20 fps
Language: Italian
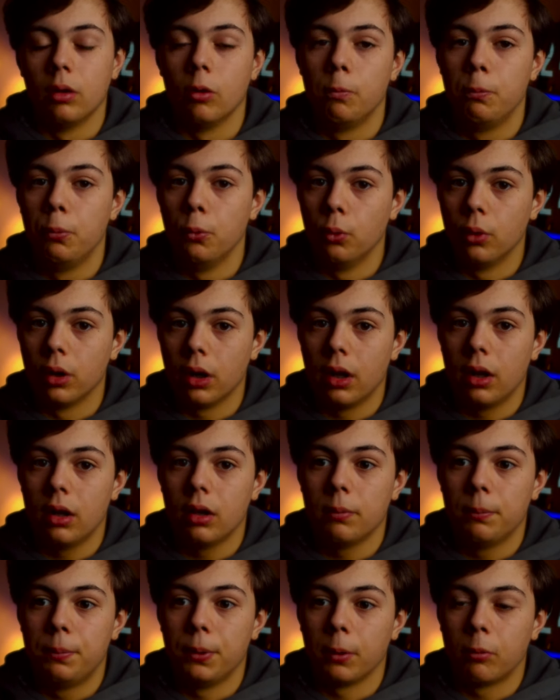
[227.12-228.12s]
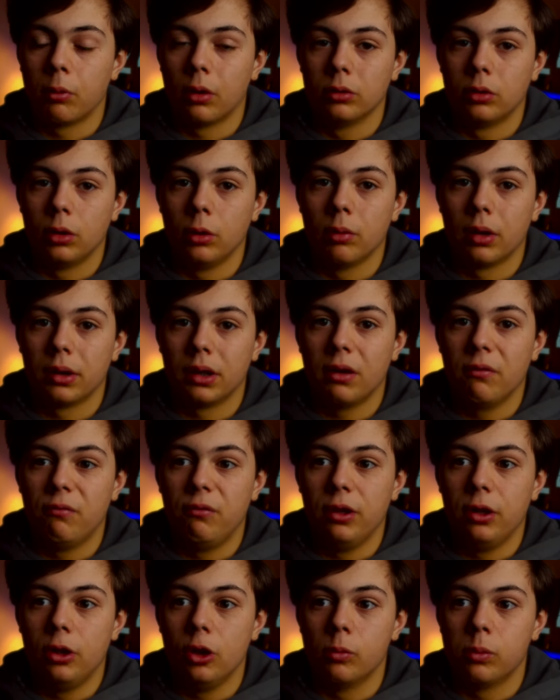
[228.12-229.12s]
oppure per quanto riguarda il
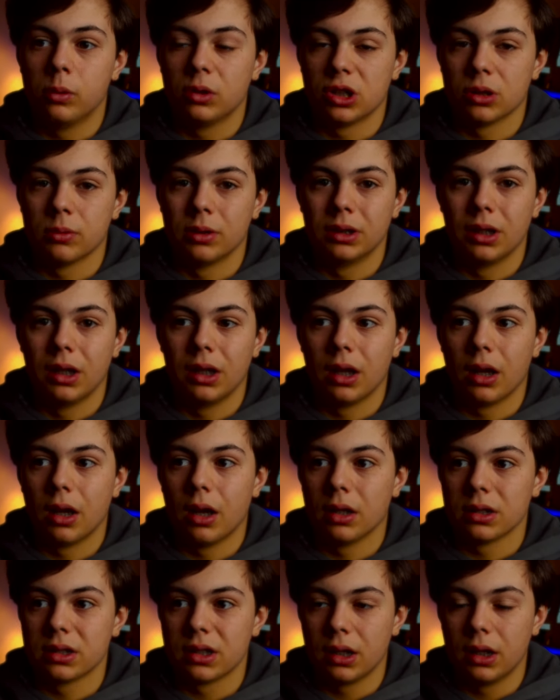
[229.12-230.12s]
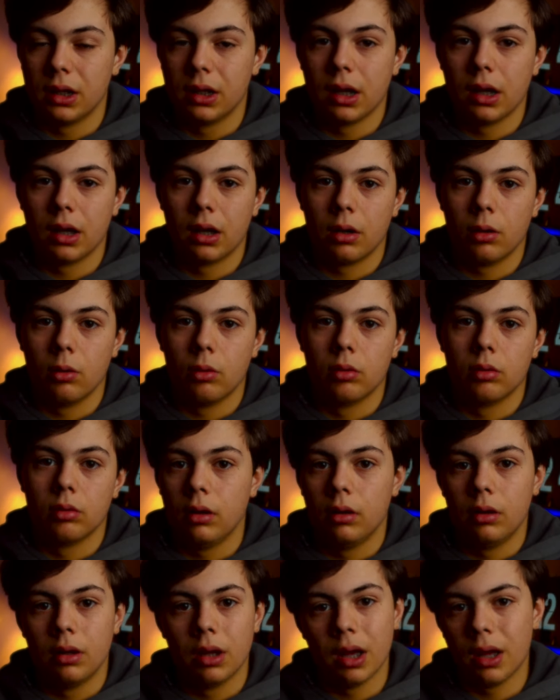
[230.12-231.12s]
video possiamo andare a, a scaricarlo
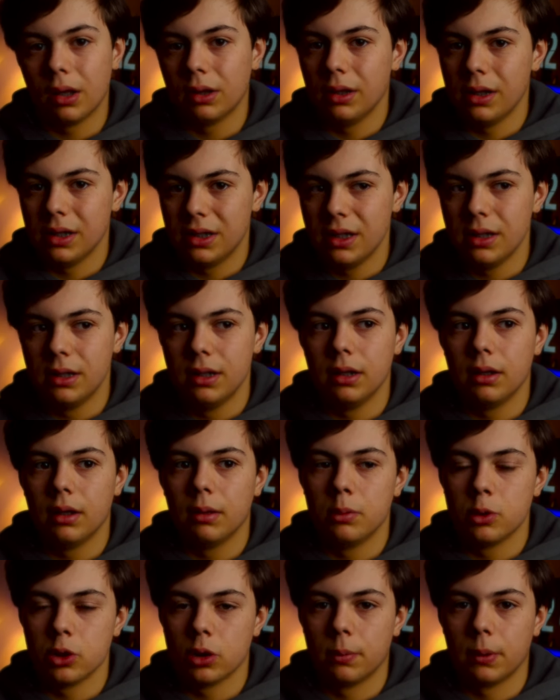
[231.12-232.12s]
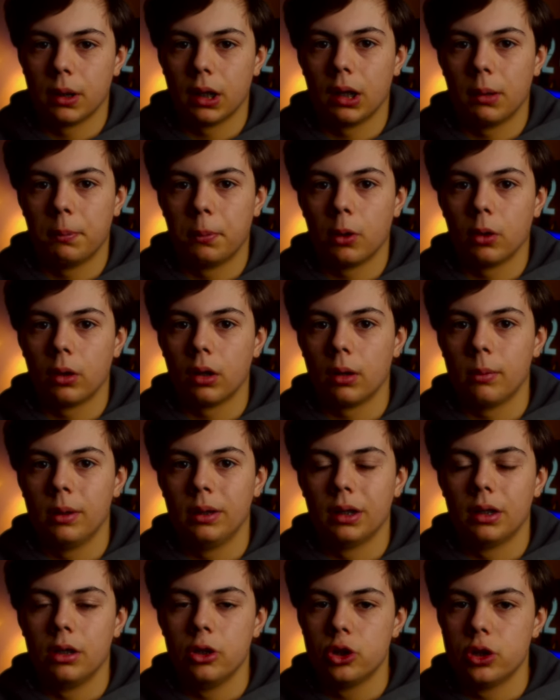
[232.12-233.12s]
da dei siti bisogna pagare però
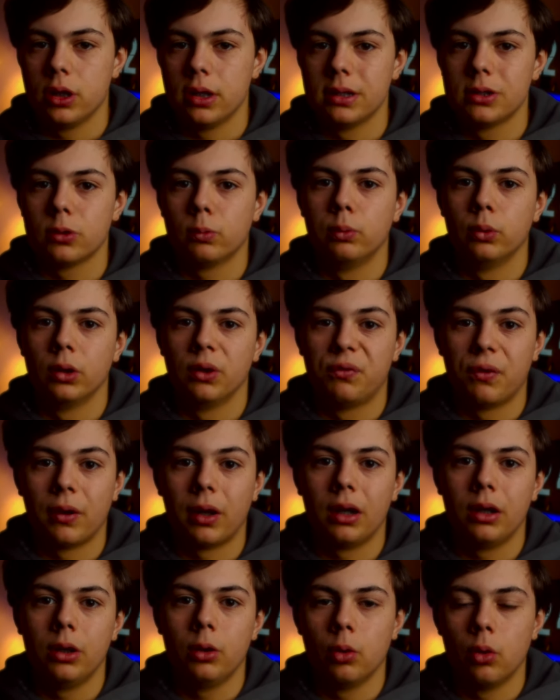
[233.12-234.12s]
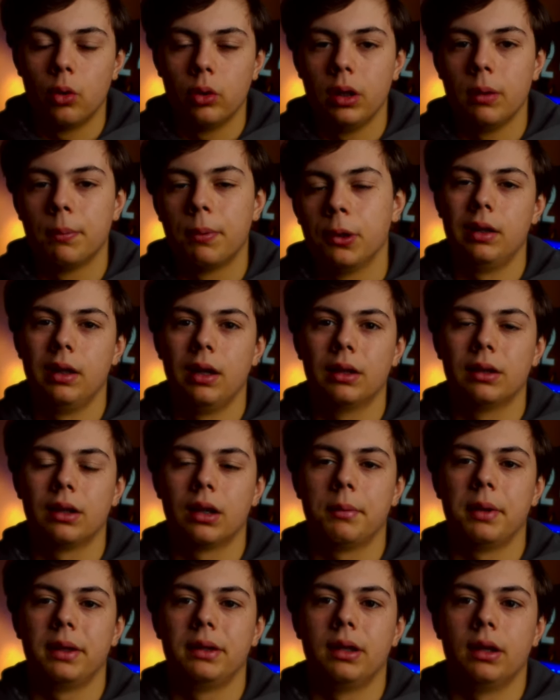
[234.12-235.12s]
chiaramente la licenza oppure farli noi e poi andare
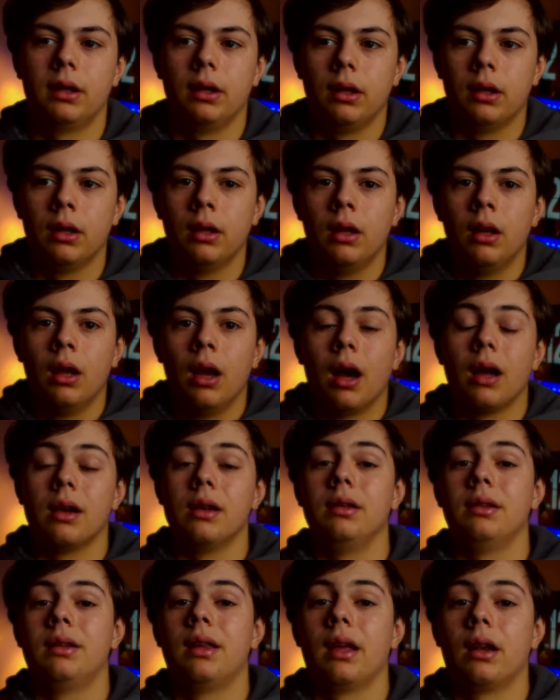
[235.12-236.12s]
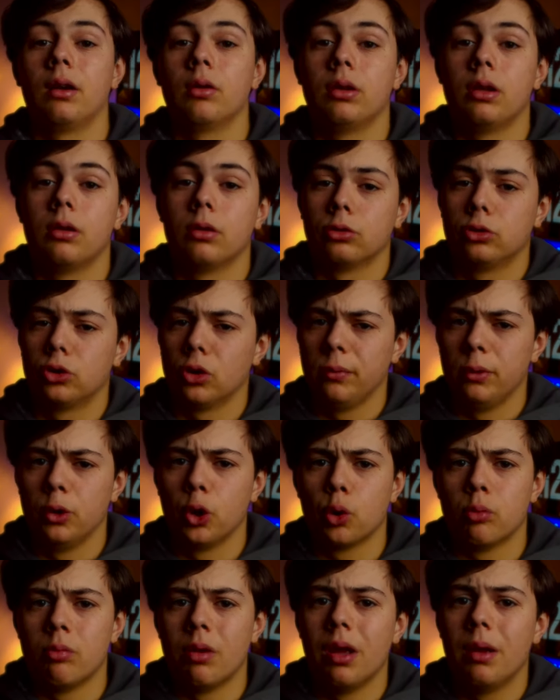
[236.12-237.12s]
a metterli all'interno del nostro video
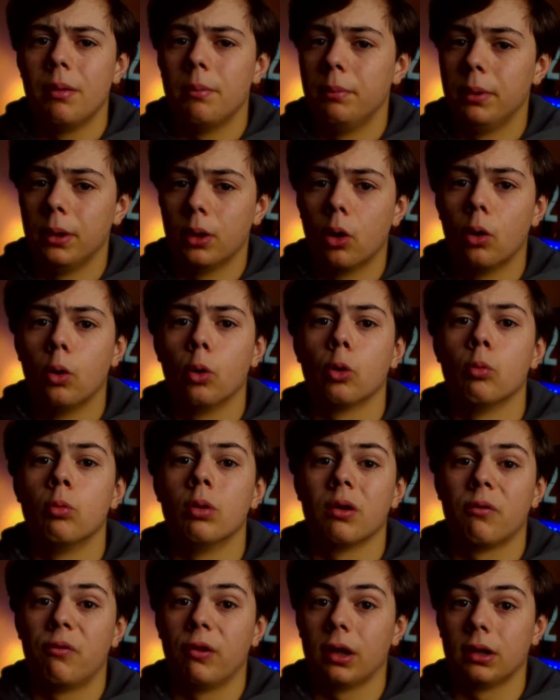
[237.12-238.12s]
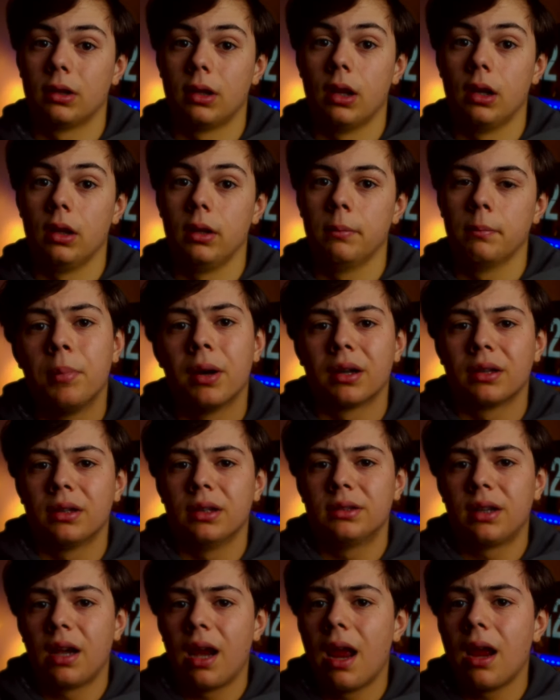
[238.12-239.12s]
come birollo comunque figatelli
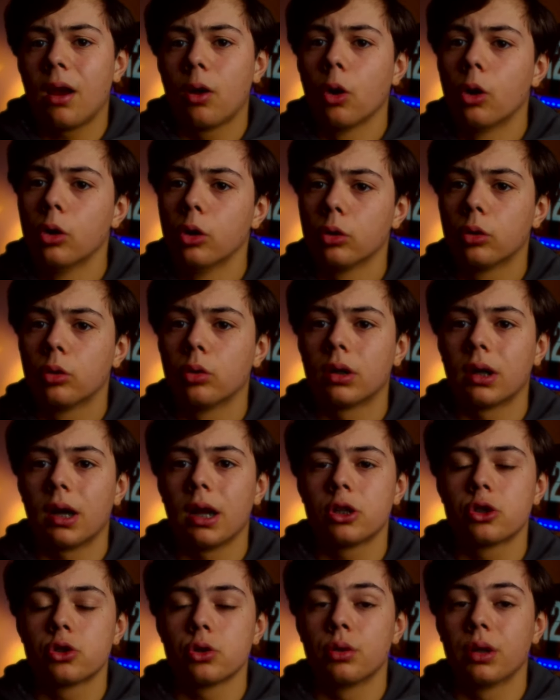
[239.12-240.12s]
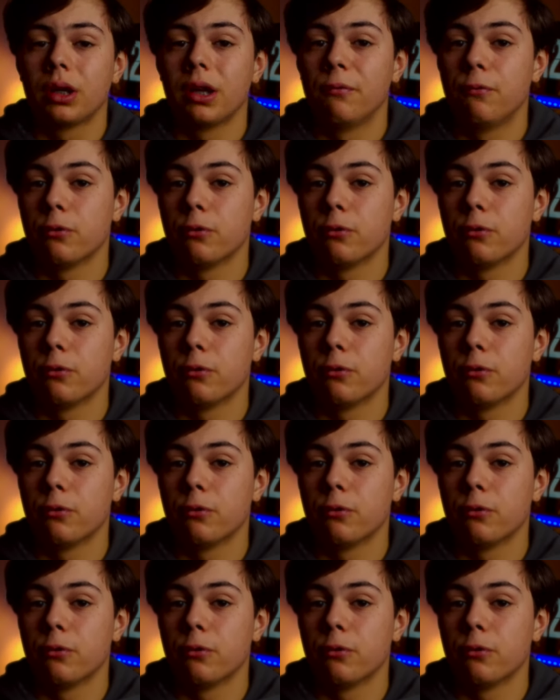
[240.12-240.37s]
parte 3 color correction che è